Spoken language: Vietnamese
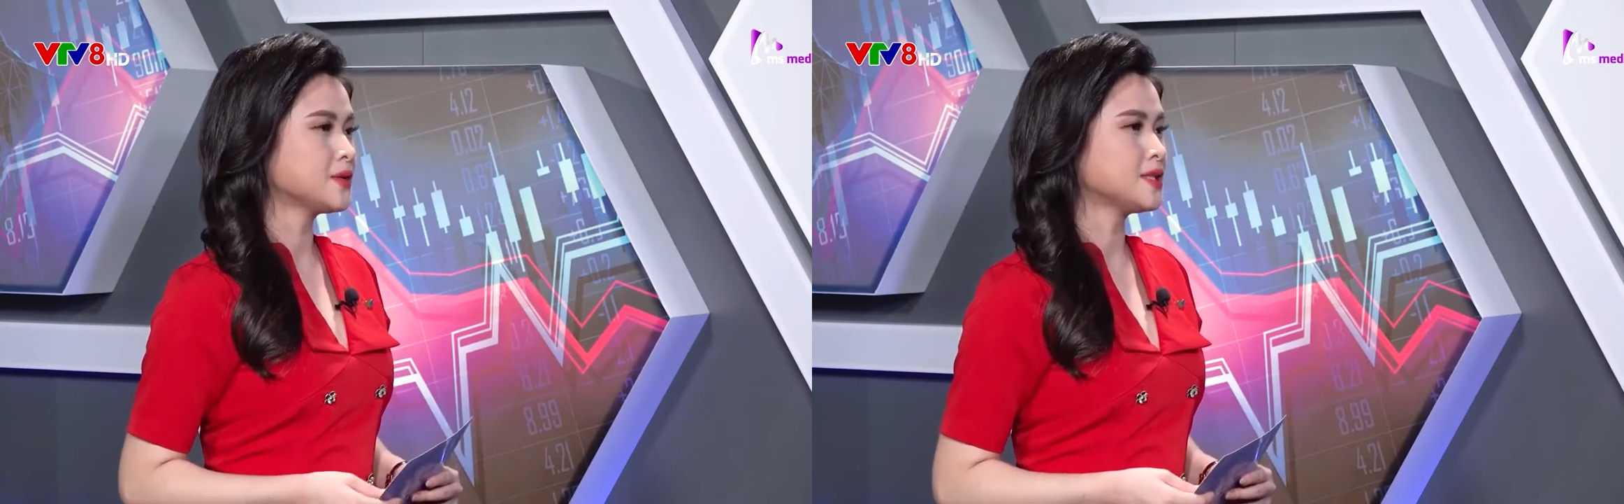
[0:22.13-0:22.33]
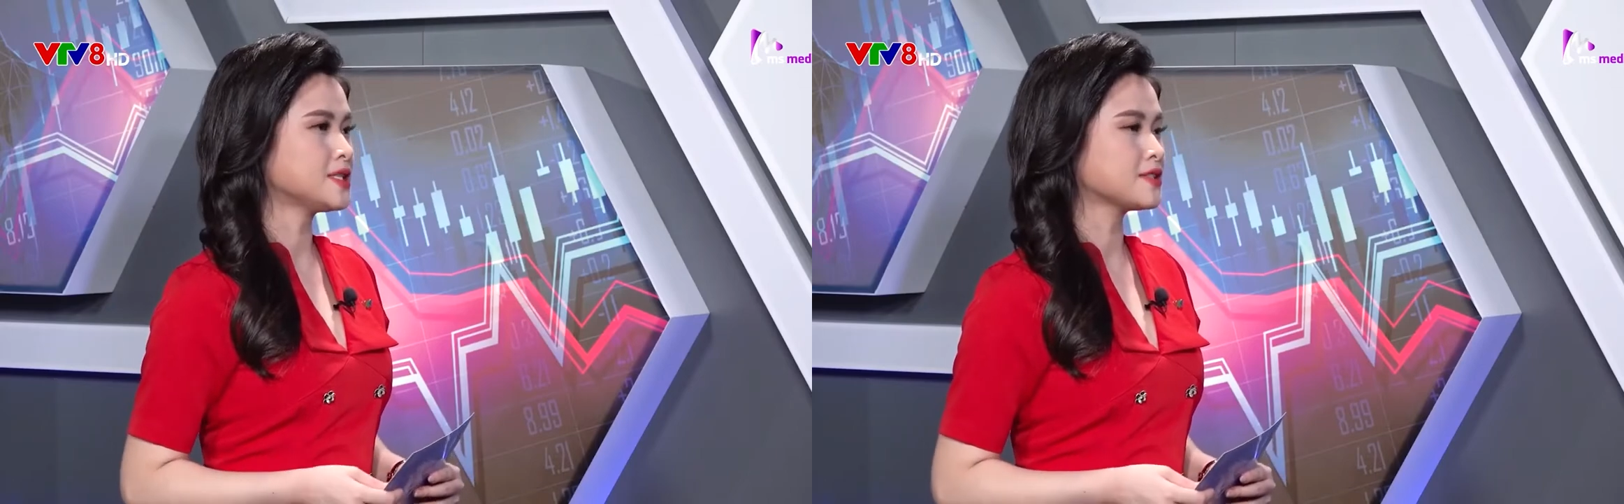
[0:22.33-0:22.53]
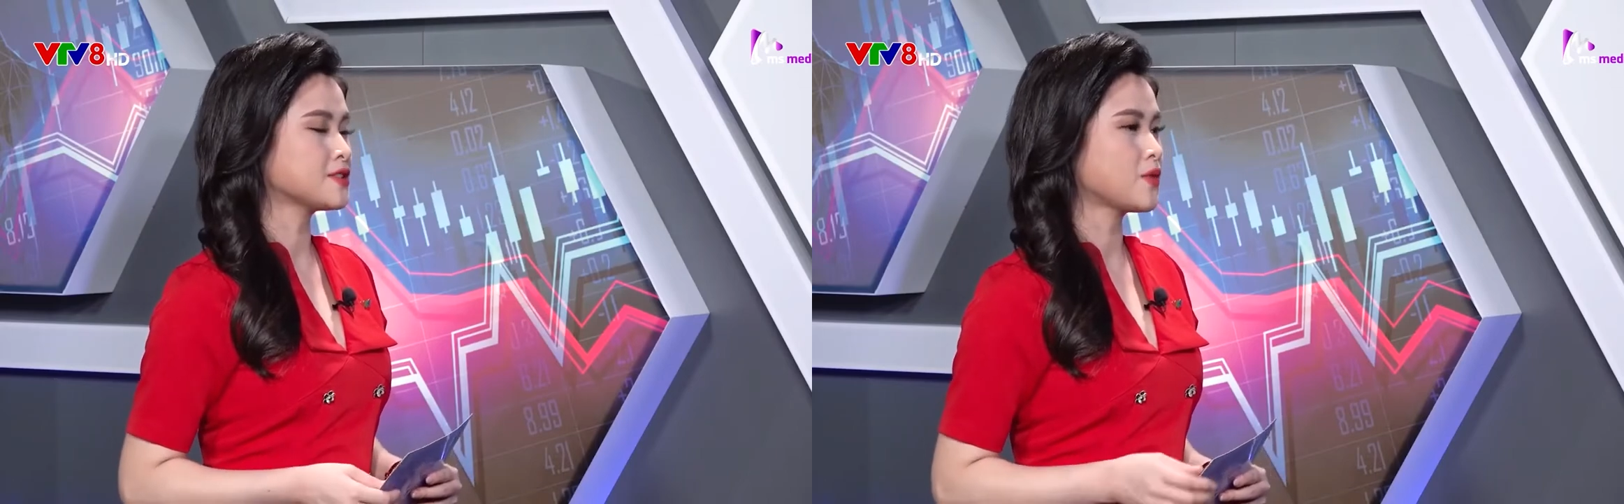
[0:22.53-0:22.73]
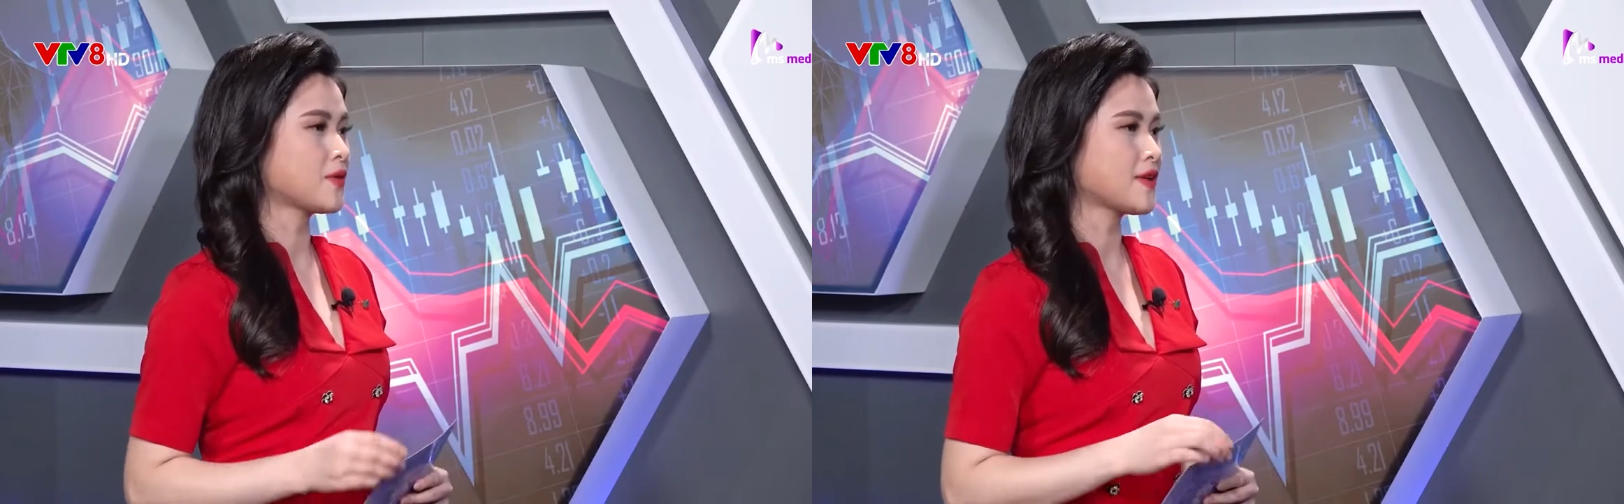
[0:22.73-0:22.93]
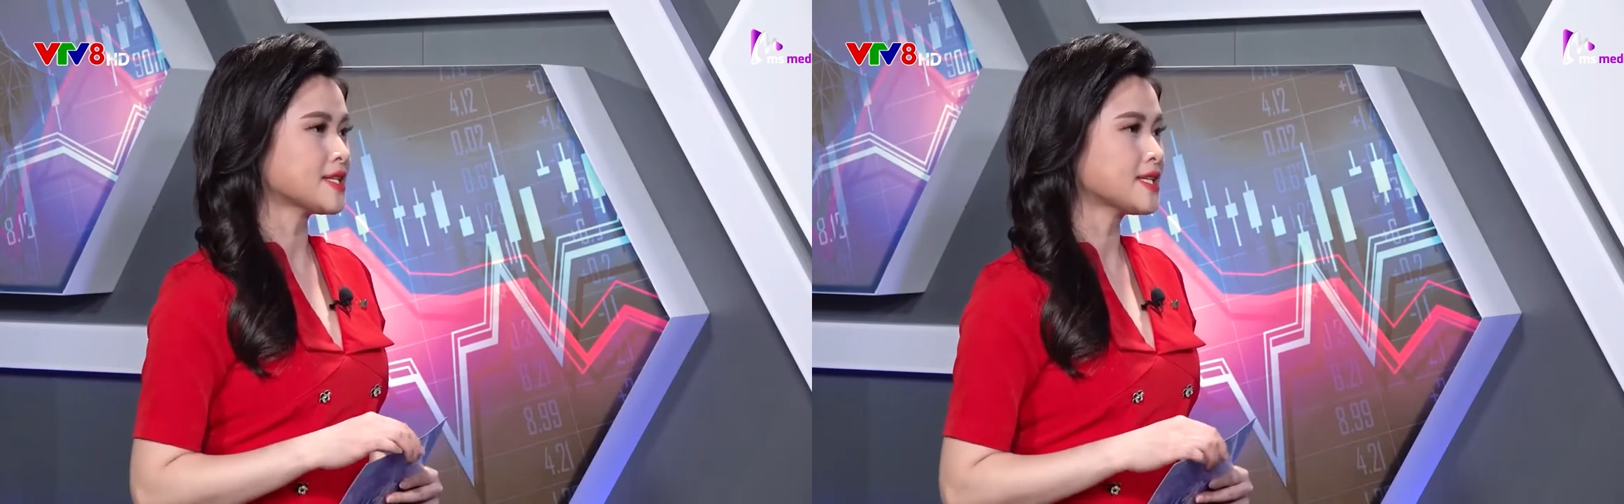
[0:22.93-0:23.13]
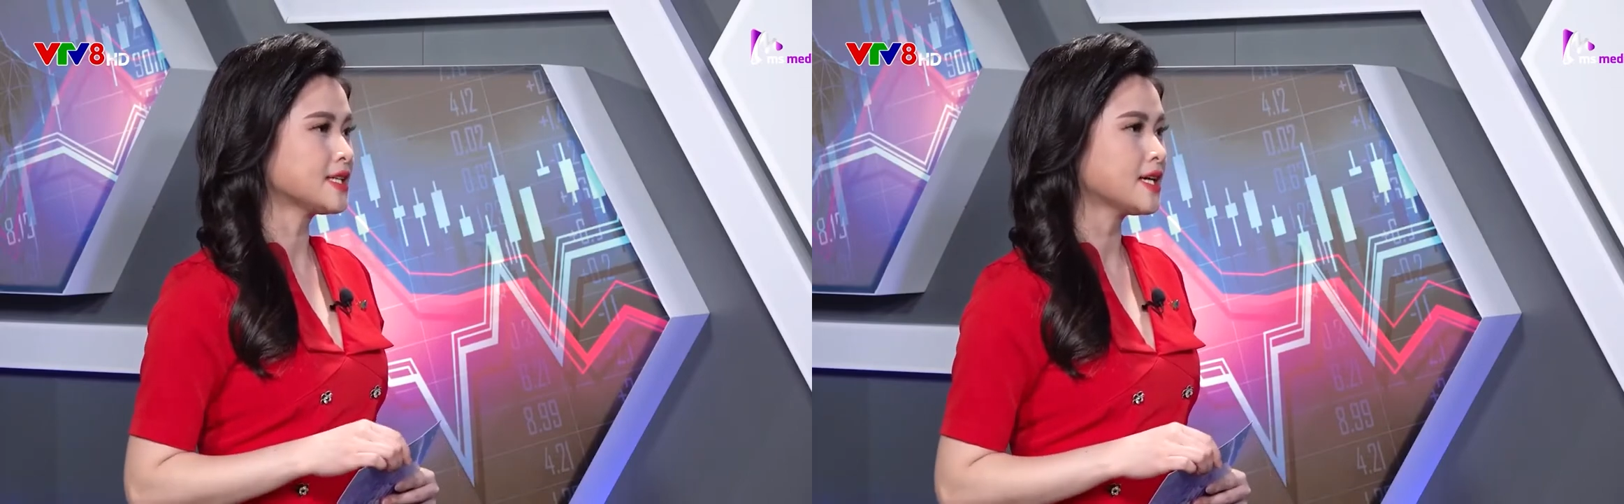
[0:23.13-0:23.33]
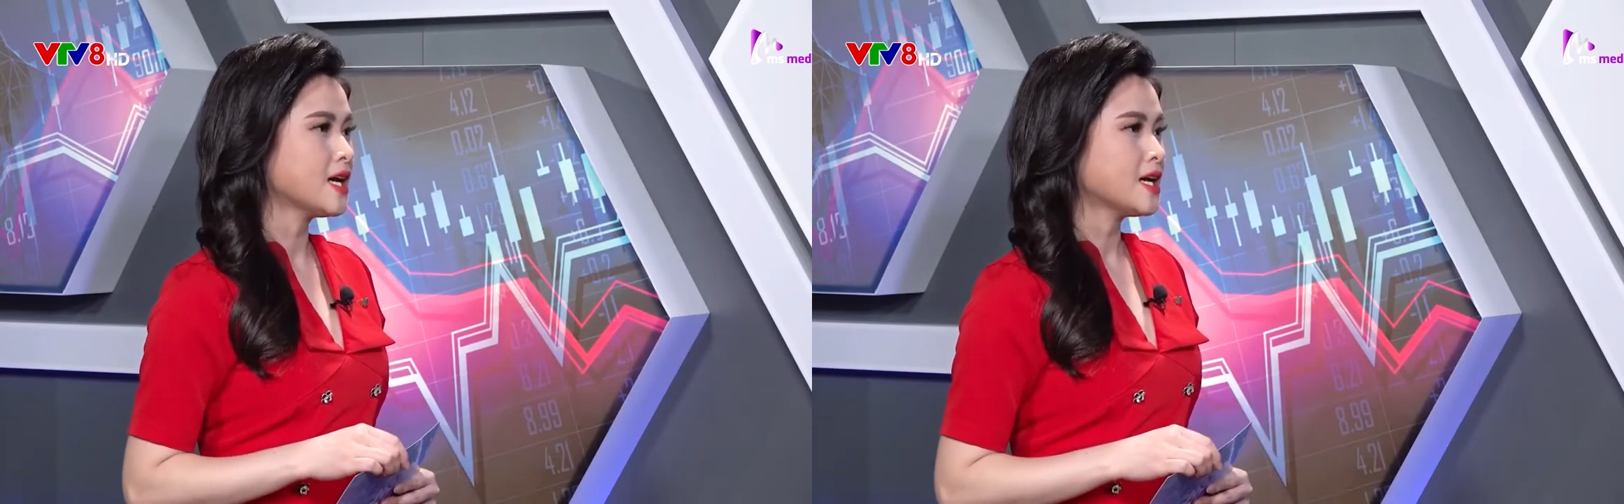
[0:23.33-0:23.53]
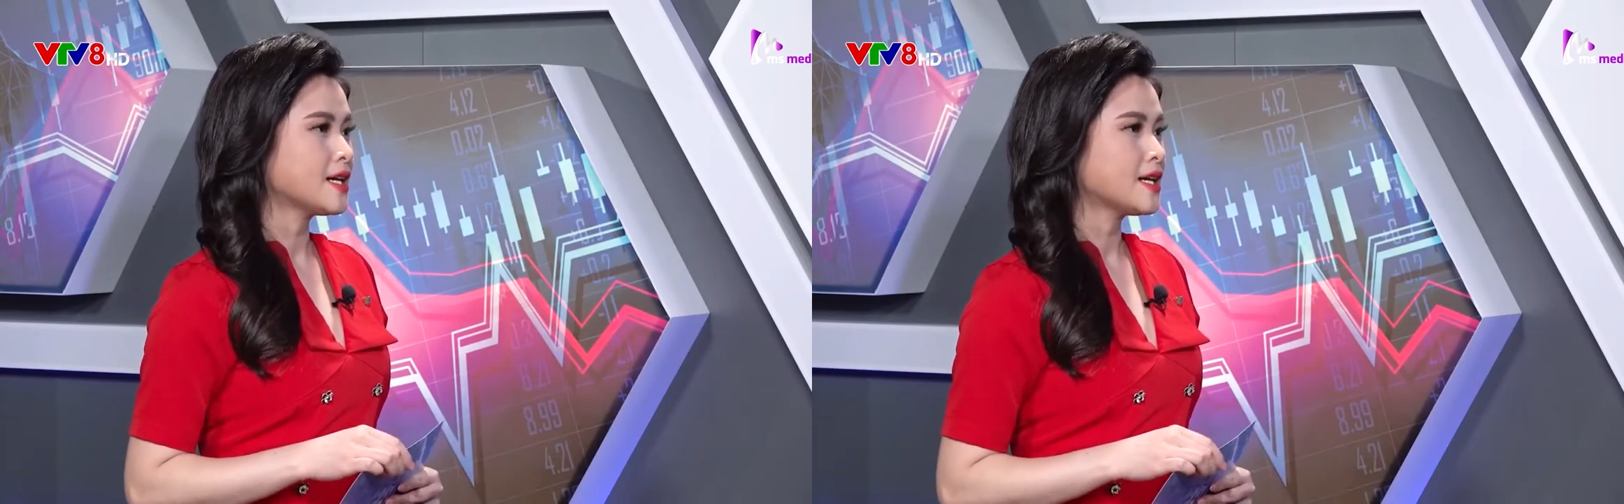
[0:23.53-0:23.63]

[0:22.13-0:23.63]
thị trường chứng khoán phái sinh